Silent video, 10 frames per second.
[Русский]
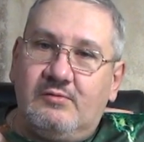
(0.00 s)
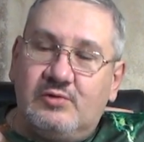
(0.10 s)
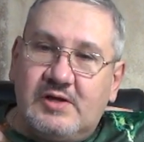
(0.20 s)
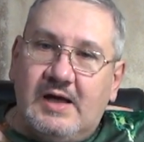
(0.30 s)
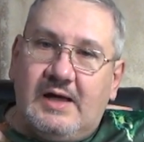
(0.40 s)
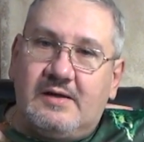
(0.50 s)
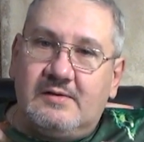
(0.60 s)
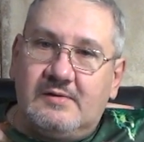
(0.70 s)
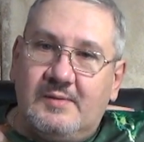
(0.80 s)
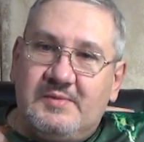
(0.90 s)
Вот как
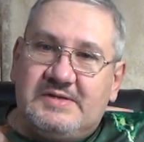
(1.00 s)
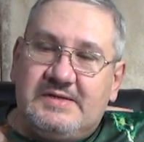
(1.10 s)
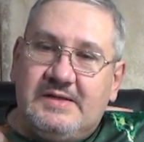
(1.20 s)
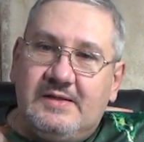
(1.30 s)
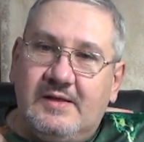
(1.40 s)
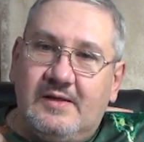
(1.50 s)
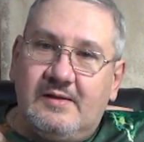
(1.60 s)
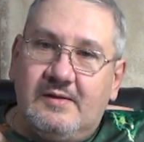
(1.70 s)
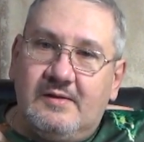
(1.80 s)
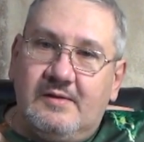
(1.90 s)
объяснить,
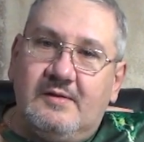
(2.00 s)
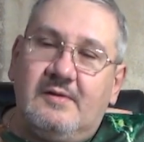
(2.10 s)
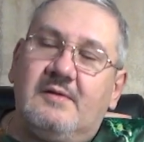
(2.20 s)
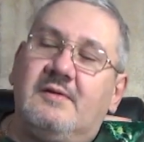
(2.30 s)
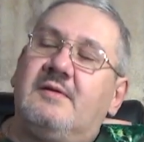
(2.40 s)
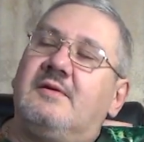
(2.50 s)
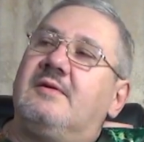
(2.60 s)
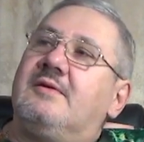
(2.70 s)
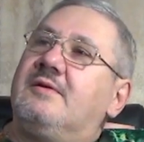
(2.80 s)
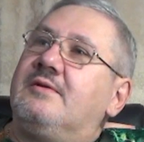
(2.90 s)
да?
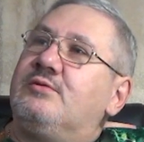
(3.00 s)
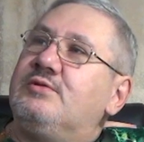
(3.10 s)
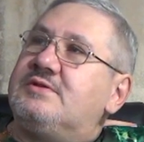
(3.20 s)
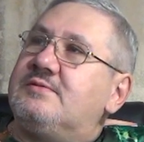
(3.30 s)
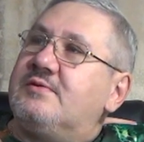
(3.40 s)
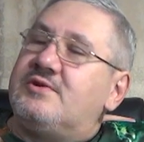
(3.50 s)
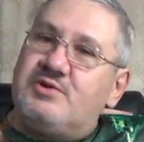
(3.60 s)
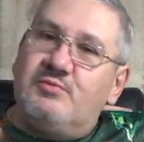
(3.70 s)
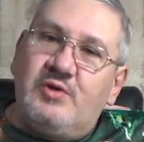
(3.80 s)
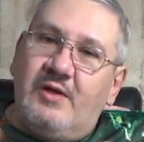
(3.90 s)
То есть, к
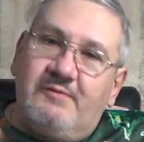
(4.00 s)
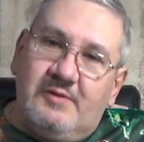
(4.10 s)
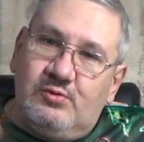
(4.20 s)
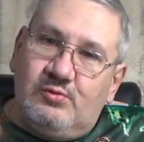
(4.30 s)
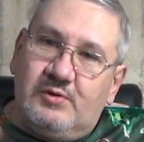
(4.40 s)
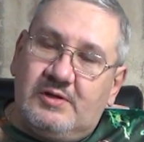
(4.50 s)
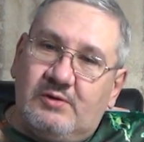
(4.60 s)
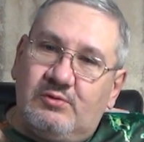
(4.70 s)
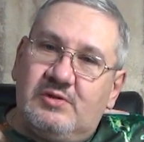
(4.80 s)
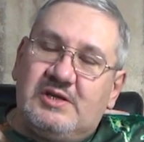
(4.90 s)
чему я веду?
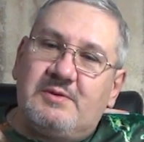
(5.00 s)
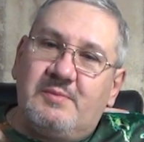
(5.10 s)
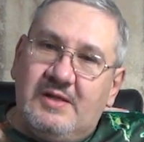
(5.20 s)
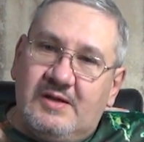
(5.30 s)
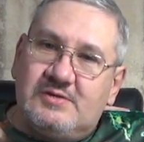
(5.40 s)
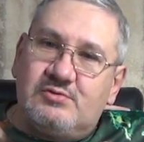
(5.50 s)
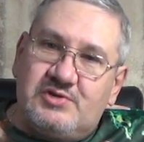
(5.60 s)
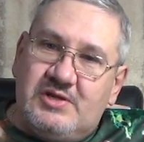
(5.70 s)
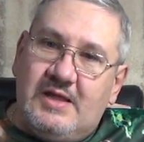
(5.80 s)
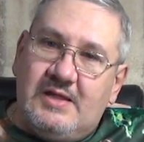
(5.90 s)
Это вот даже мои
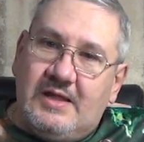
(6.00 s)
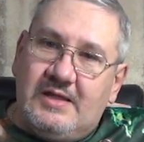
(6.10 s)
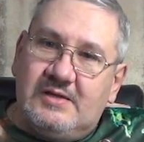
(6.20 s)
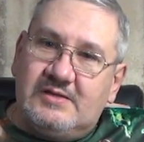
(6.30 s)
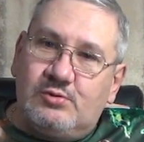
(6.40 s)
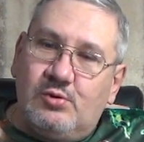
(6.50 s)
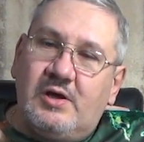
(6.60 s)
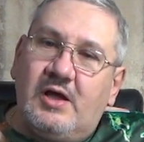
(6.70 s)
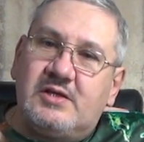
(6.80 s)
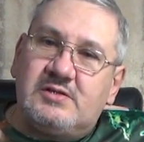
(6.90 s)
рассуждения, они
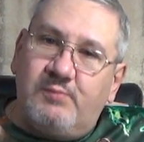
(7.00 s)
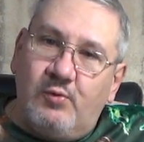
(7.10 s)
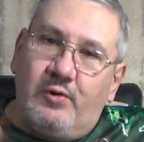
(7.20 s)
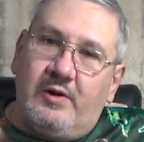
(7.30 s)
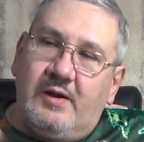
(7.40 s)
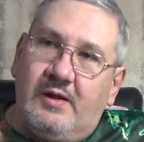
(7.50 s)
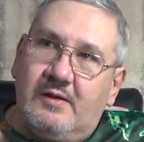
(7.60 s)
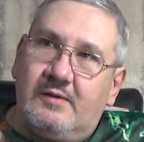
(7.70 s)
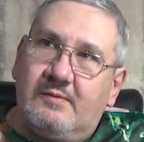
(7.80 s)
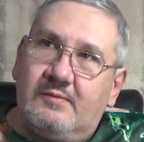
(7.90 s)
настолько спорные,
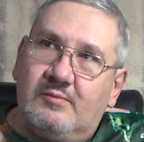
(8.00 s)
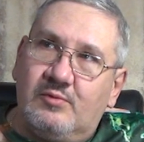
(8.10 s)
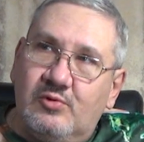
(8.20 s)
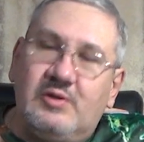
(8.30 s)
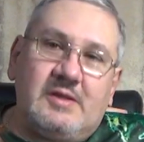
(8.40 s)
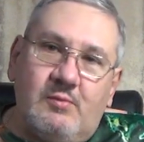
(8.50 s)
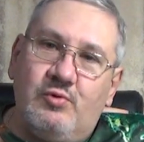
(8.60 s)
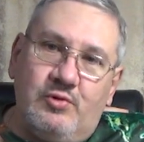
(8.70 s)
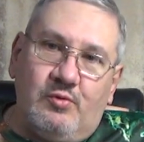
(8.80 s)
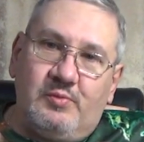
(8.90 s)
но это
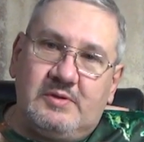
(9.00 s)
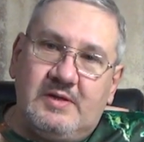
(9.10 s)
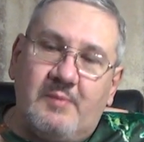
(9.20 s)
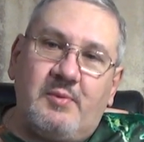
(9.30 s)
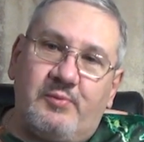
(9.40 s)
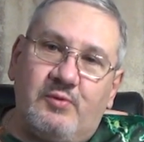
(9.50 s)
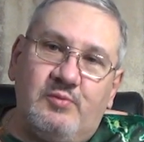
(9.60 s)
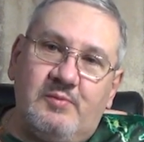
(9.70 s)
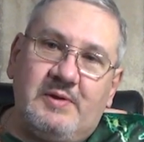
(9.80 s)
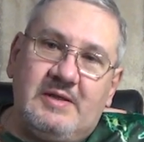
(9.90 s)
мой опыт, я
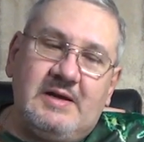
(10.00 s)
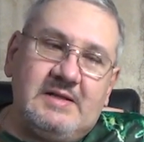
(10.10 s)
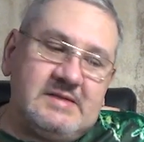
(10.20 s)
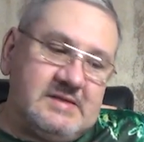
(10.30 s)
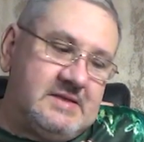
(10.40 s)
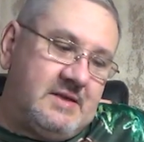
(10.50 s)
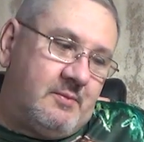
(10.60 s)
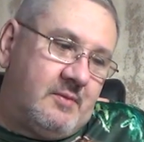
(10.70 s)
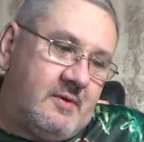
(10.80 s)
попробую поделиться с ним.